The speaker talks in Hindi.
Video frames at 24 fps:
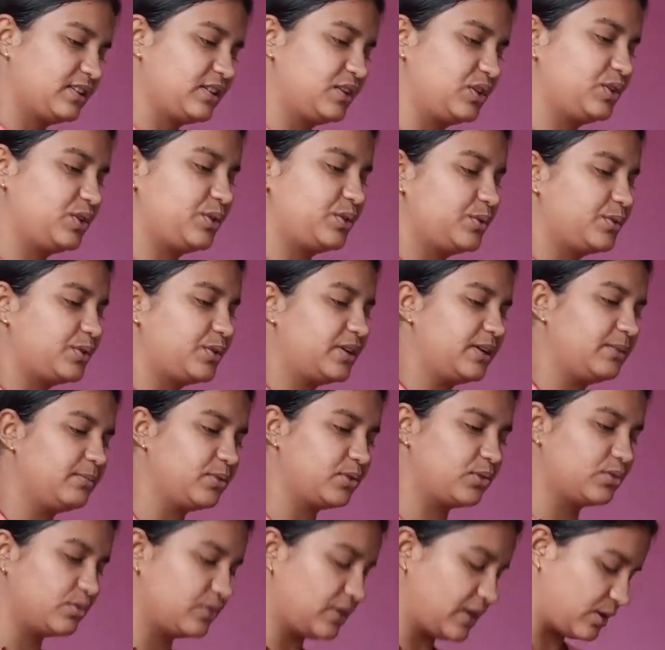क्योंकि हम
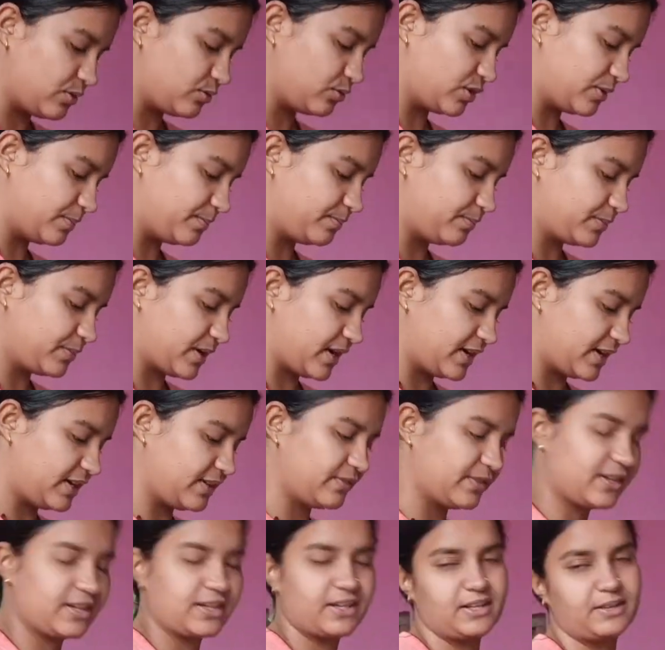लोग आलू का परांठे
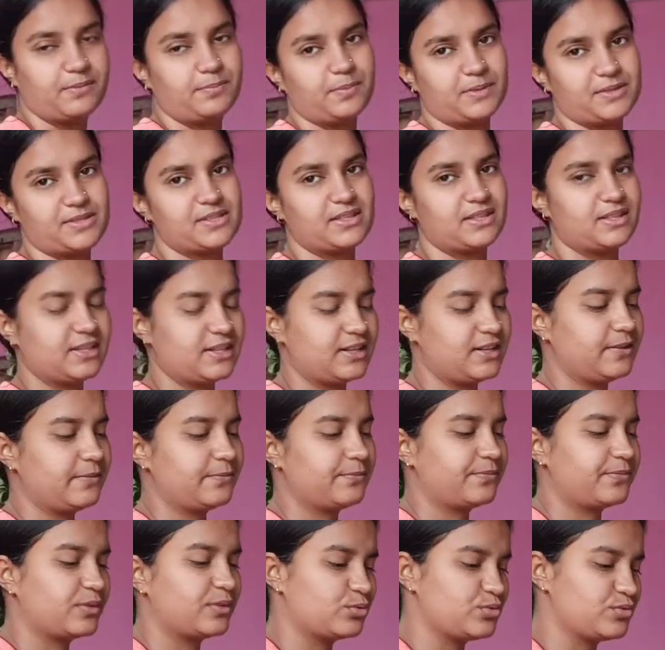वगैरह पसंद है ना
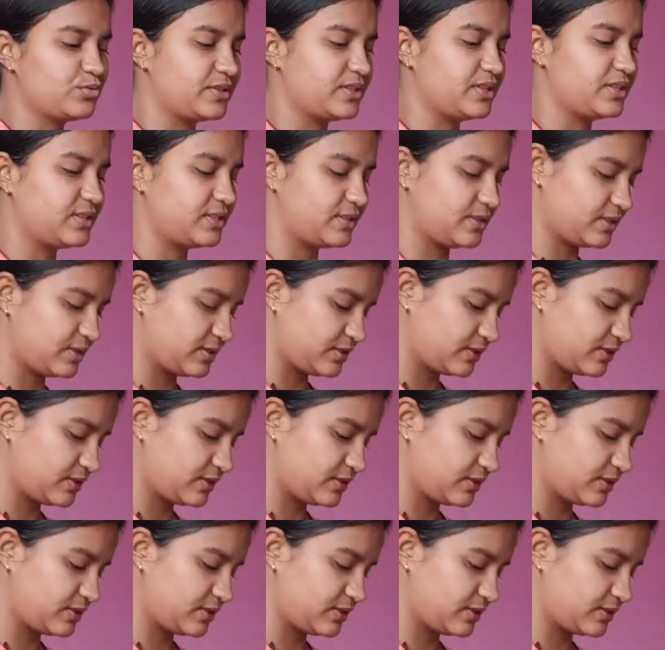उस वजह से